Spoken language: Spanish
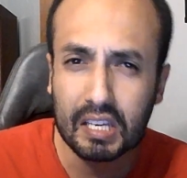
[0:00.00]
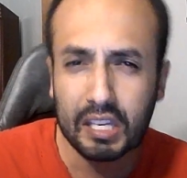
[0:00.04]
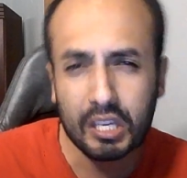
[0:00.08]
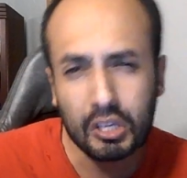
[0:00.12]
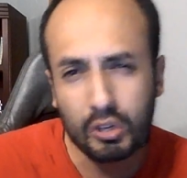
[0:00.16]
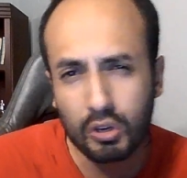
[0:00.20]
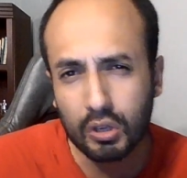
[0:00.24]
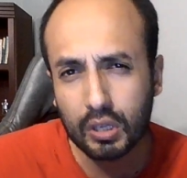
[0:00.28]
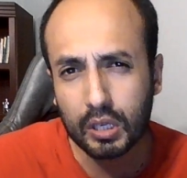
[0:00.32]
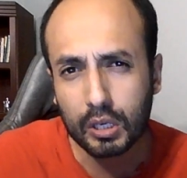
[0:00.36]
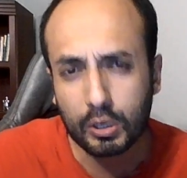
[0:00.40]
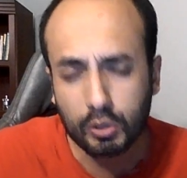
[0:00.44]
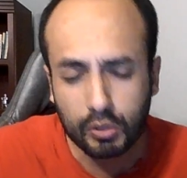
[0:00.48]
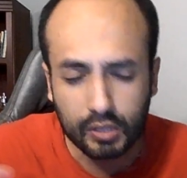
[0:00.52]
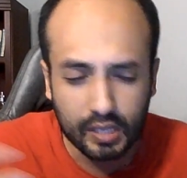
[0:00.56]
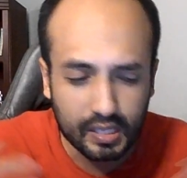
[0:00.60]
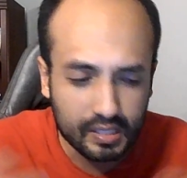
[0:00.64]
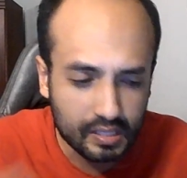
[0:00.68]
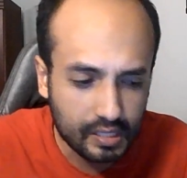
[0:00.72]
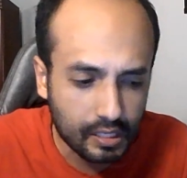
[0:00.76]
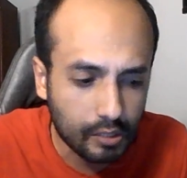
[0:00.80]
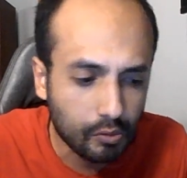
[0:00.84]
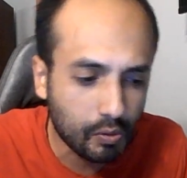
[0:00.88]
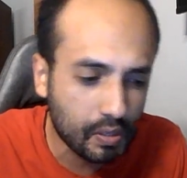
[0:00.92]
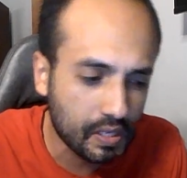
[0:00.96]
Y yo creo que
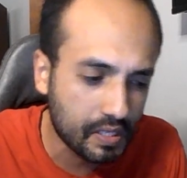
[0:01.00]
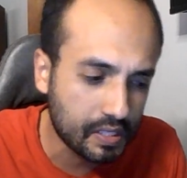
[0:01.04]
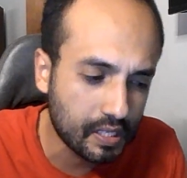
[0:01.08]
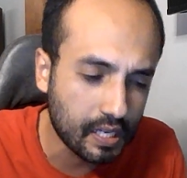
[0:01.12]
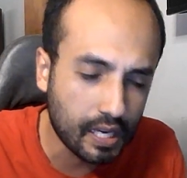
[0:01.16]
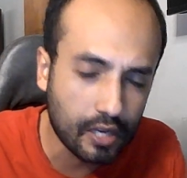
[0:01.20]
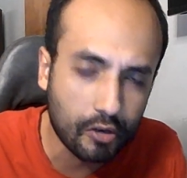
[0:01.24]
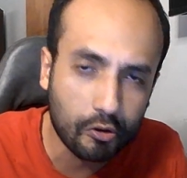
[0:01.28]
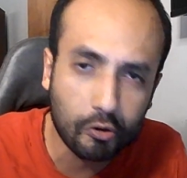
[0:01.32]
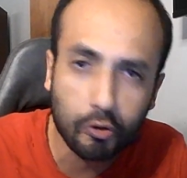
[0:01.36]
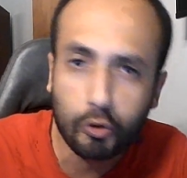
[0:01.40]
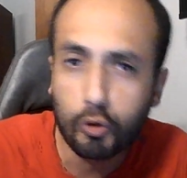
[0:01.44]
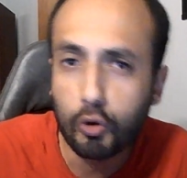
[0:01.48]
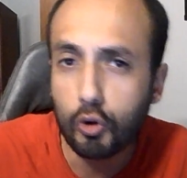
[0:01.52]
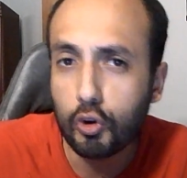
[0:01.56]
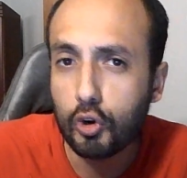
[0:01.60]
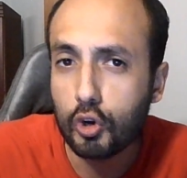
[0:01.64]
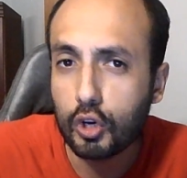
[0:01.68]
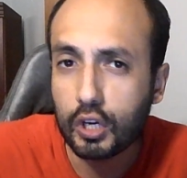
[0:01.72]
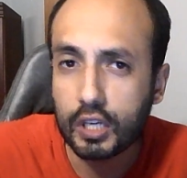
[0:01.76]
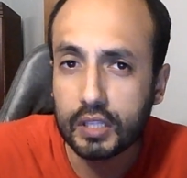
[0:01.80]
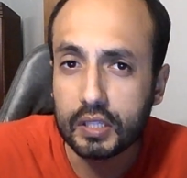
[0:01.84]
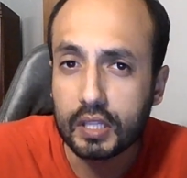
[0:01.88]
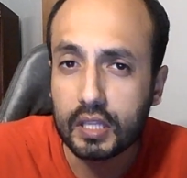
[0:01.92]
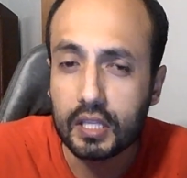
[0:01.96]
sí lo hicieron con
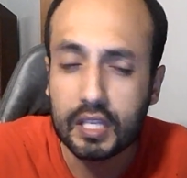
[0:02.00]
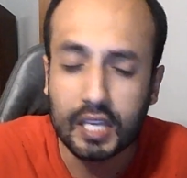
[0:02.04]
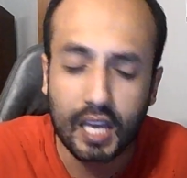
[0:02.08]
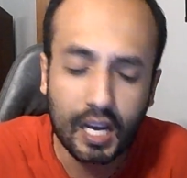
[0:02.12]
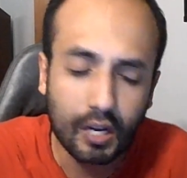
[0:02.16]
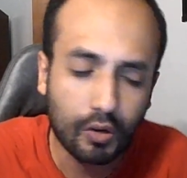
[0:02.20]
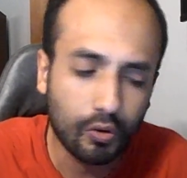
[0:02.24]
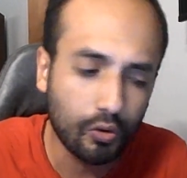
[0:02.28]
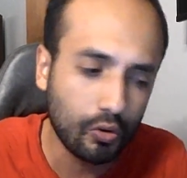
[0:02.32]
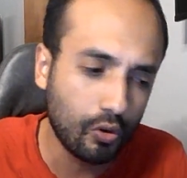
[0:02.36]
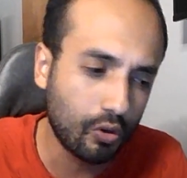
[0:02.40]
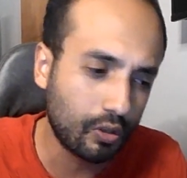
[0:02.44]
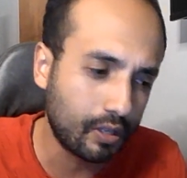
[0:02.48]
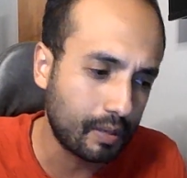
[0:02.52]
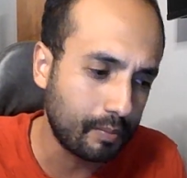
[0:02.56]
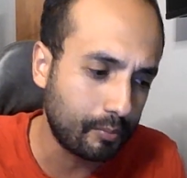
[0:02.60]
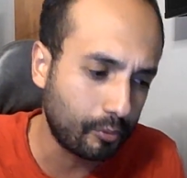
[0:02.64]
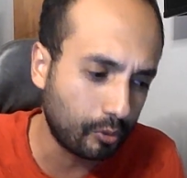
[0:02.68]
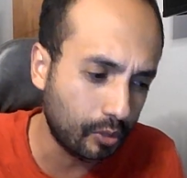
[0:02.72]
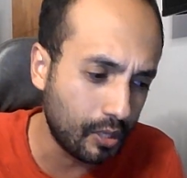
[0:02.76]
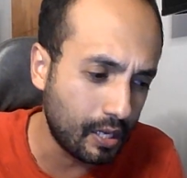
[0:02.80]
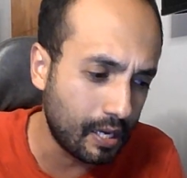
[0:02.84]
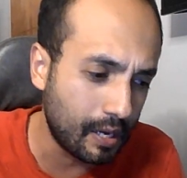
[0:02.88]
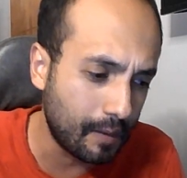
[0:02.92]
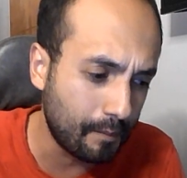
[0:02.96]
lo que tenían, con lo que
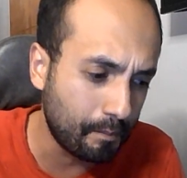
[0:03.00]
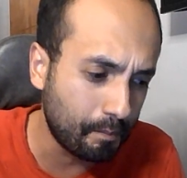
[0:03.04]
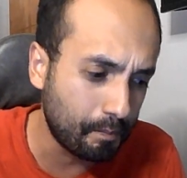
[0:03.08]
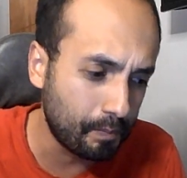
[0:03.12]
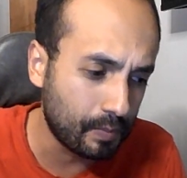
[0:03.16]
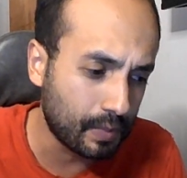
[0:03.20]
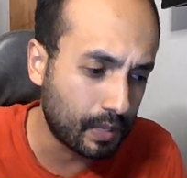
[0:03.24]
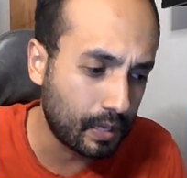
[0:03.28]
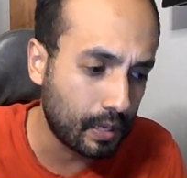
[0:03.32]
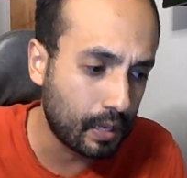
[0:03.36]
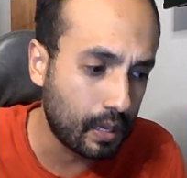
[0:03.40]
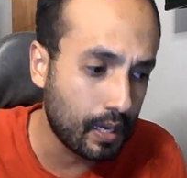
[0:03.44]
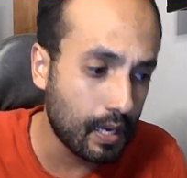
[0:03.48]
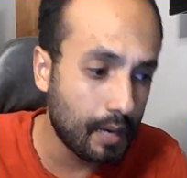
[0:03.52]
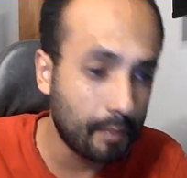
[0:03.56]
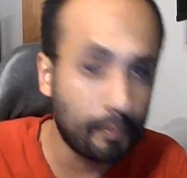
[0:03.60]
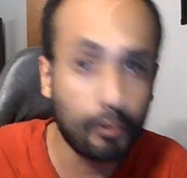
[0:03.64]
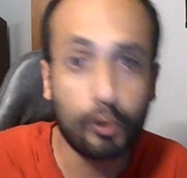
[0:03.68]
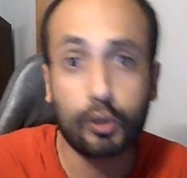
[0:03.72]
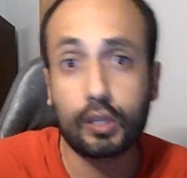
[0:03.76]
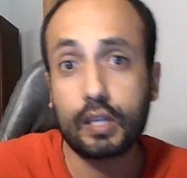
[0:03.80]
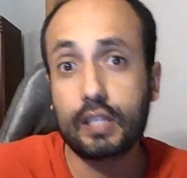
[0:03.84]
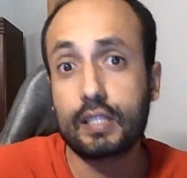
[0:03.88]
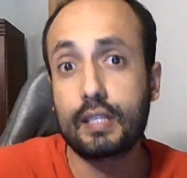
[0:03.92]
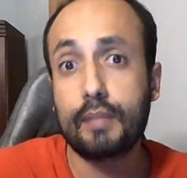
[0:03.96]
podían,
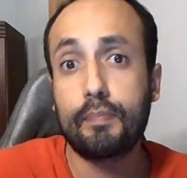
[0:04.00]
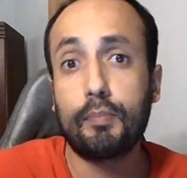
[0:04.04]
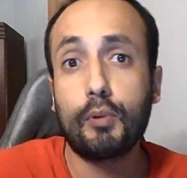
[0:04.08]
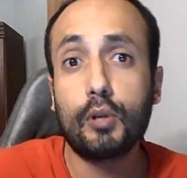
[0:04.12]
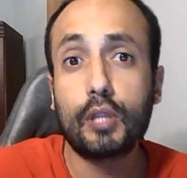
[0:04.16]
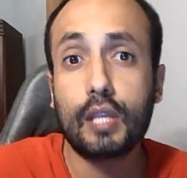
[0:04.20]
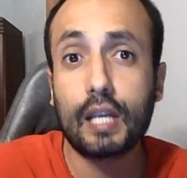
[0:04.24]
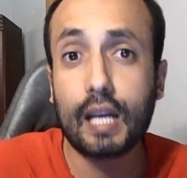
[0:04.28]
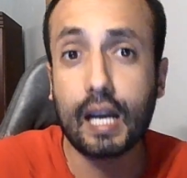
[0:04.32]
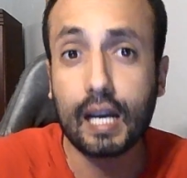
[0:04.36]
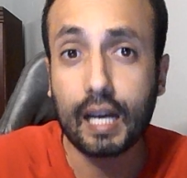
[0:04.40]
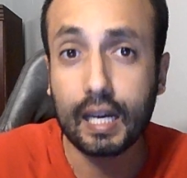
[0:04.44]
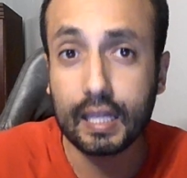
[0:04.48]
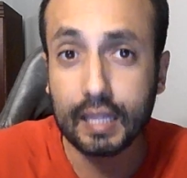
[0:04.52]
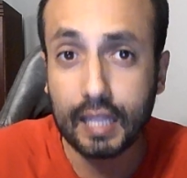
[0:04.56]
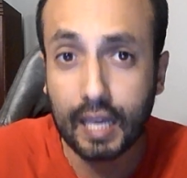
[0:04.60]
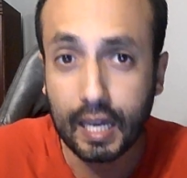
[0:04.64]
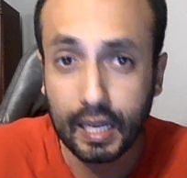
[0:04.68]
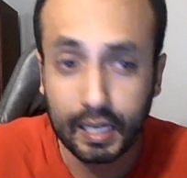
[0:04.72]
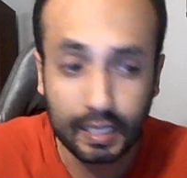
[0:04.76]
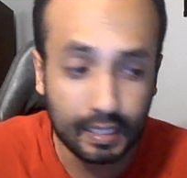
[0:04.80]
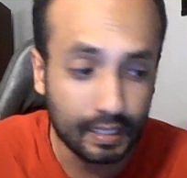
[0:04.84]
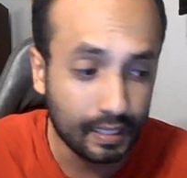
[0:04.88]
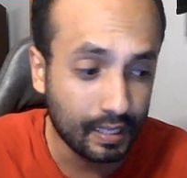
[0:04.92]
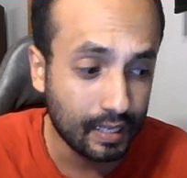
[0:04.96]
porque se ponen a
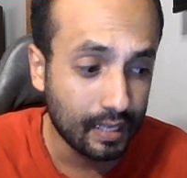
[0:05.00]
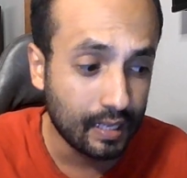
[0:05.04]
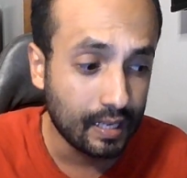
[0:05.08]
ganar